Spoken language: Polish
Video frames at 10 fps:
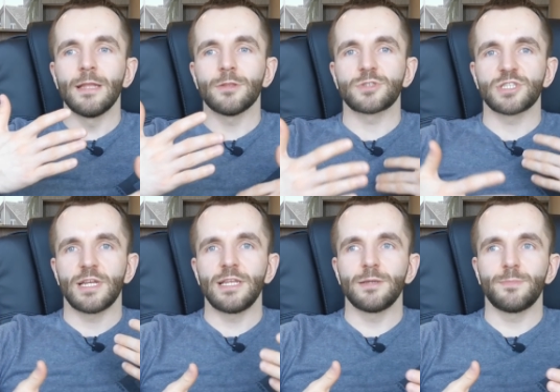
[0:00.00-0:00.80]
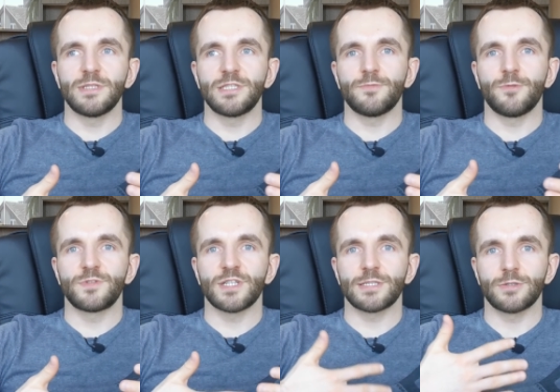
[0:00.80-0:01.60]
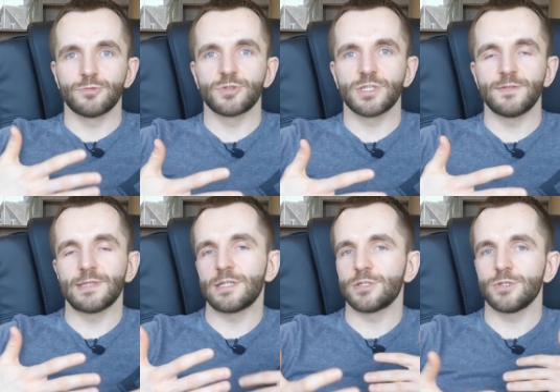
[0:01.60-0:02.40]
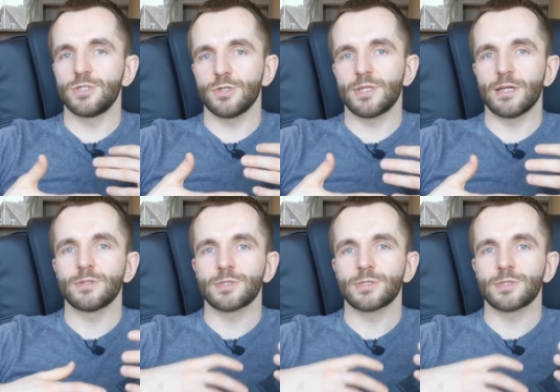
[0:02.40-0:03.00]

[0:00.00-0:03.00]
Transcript: to channeling będzie wówczas różny w zależności od tego,